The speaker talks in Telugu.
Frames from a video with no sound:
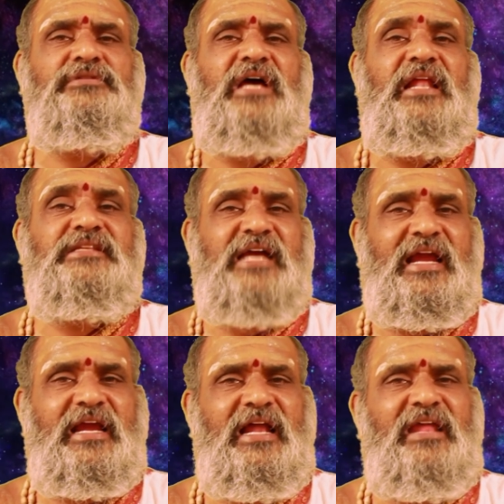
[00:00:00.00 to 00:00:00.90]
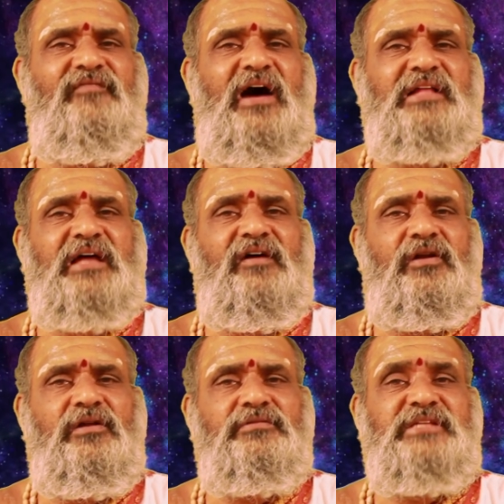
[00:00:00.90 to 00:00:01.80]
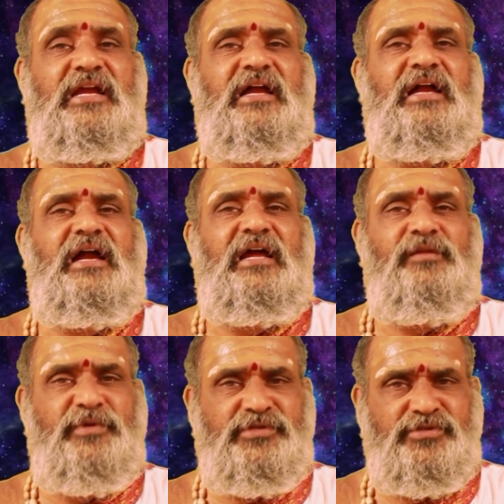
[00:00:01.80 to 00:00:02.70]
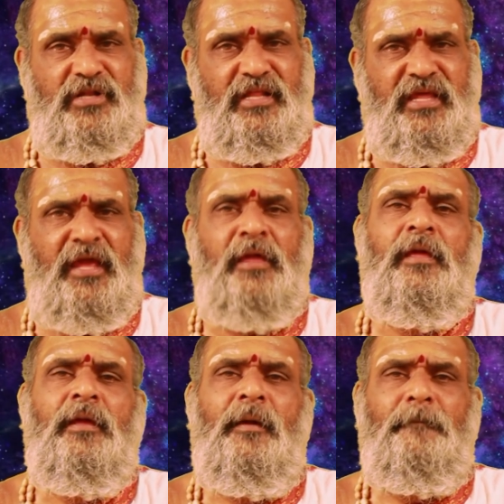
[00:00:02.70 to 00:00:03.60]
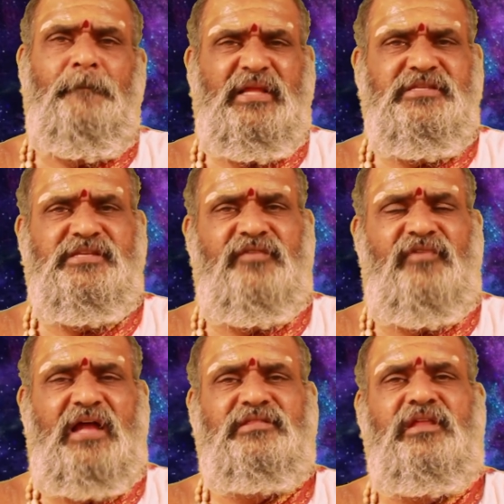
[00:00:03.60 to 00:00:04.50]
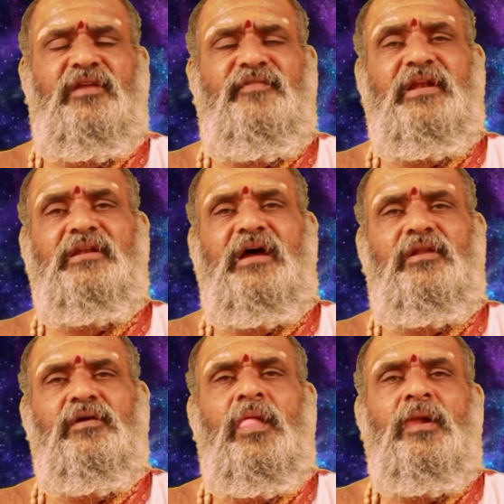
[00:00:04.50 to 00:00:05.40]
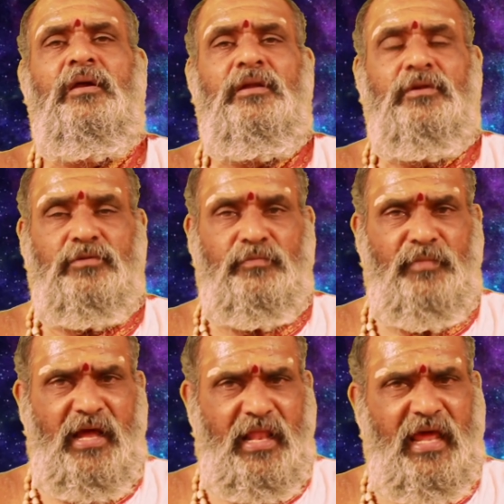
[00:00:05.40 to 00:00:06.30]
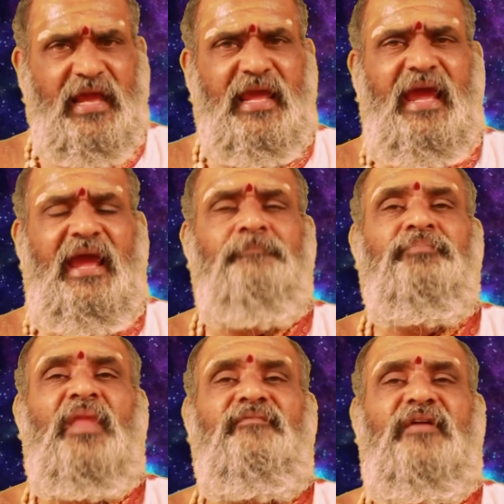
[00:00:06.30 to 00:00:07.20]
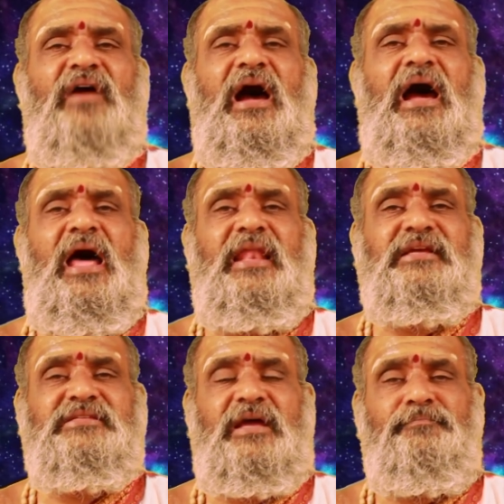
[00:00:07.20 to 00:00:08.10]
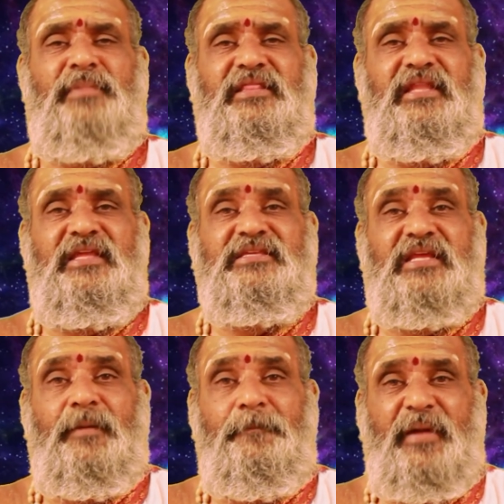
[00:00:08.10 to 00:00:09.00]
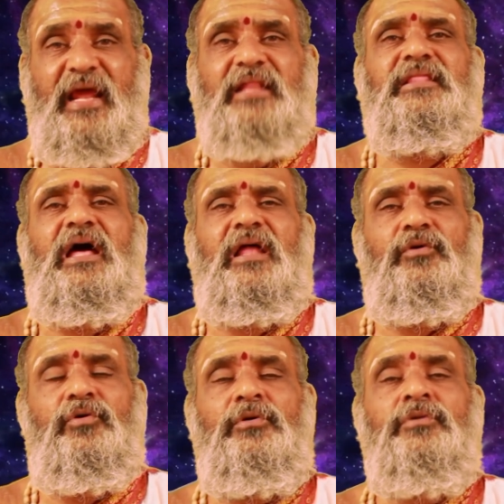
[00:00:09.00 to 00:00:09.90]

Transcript: చాలా చక్కని వాతావరణం చక్కగా కనిపిస్తున్నది మంచి వార్తలు వింటారు అలాగే వివాహానికి సంబంధించిన ప్రయత్నాలు